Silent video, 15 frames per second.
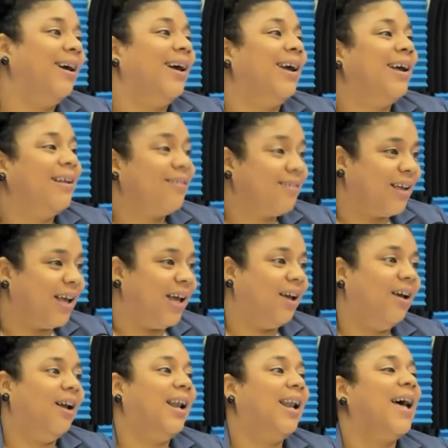Es que
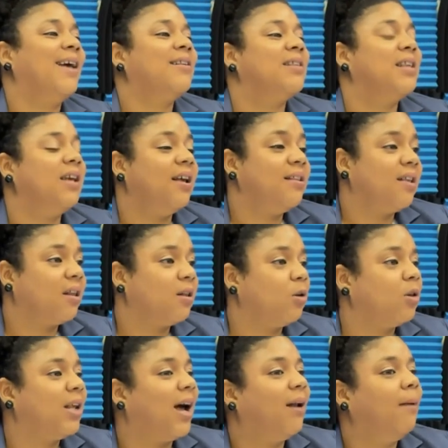la exigencia
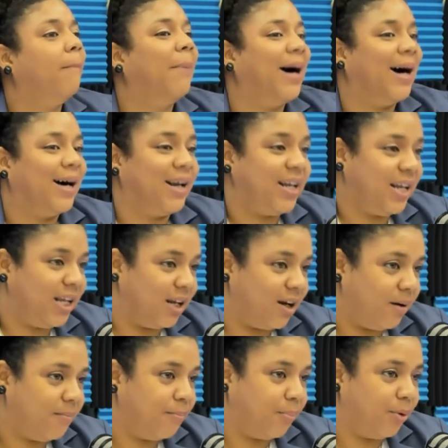social varía.
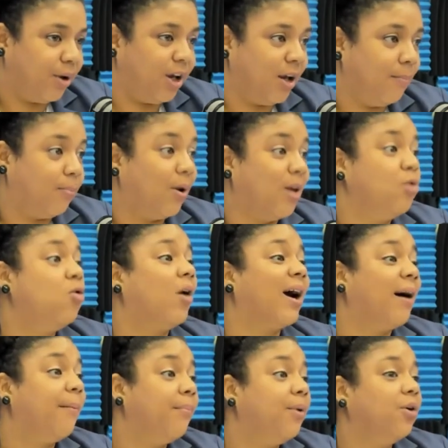Por ejemplo, hay un
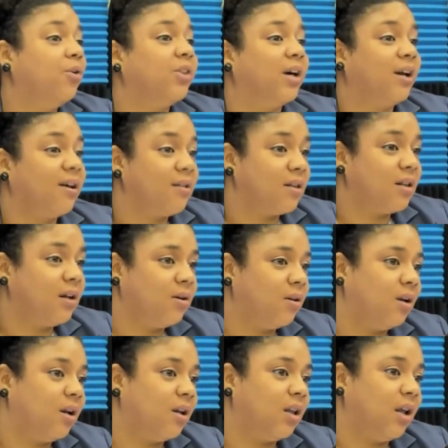cambio drástico
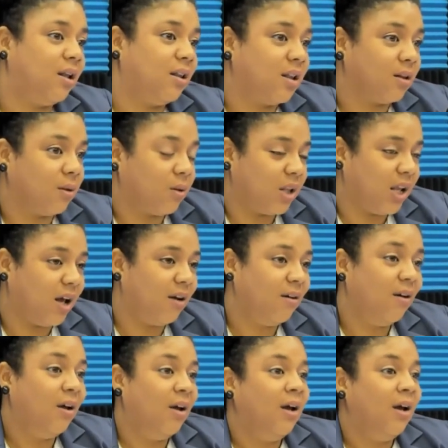de la exigencia social